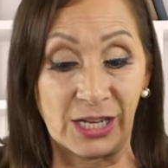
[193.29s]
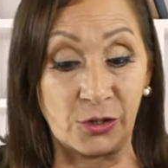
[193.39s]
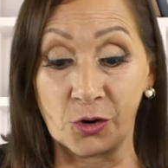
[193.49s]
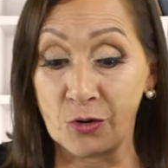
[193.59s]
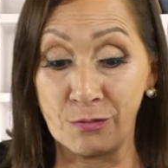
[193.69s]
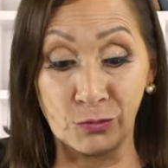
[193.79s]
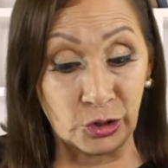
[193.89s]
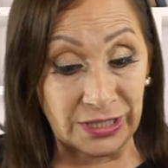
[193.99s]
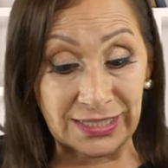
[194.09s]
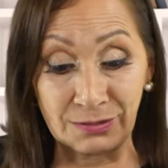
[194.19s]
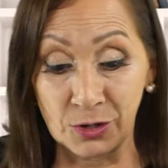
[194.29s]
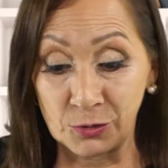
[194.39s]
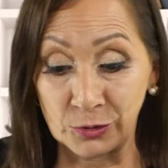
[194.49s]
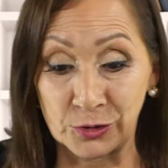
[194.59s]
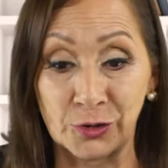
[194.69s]
y yo con muchísimo
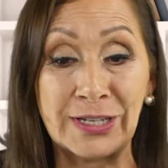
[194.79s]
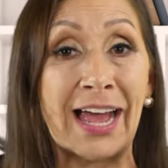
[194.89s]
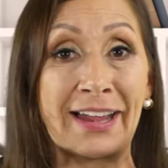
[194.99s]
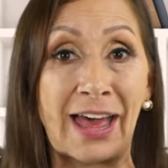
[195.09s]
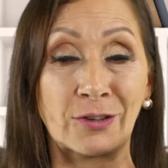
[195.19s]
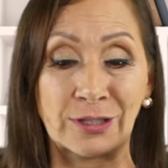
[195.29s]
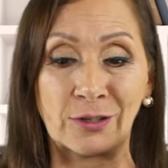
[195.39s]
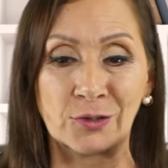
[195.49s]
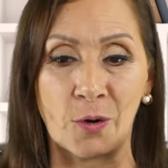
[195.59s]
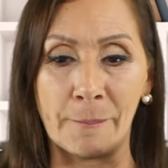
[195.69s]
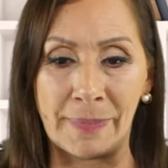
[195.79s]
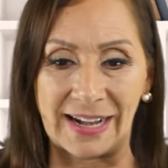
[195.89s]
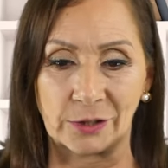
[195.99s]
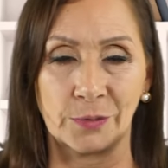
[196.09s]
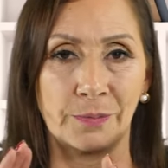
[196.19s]
gusto y agrado se los
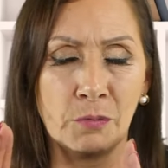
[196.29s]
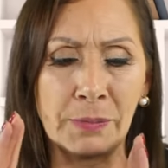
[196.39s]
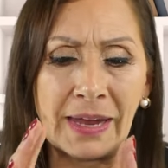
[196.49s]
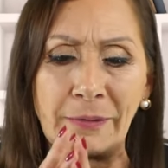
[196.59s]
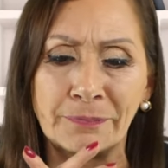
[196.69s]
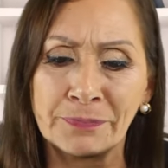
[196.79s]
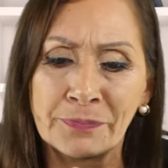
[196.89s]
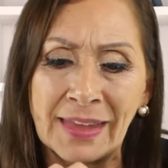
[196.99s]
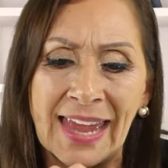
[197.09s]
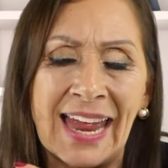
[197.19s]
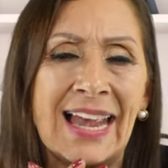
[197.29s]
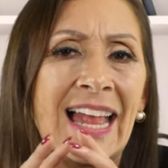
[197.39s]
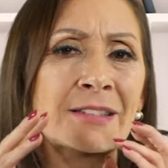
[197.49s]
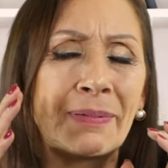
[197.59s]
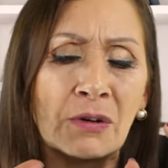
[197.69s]
comparto. Muy bien,
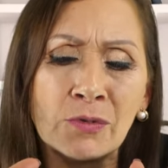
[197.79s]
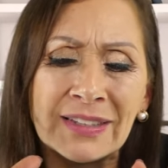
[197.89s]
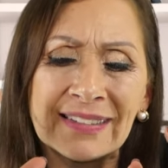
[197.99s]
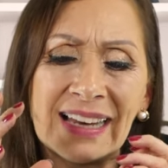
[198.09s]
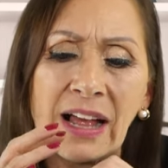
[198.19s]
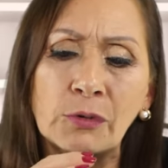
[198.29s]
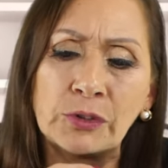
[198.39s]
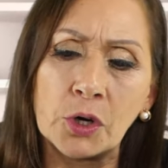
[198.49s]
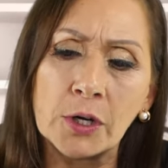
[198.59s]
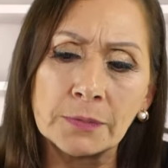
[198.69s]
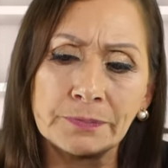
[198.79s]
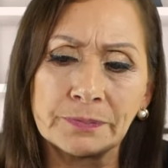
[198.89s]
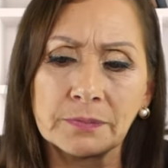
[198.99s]
las preguntas del autor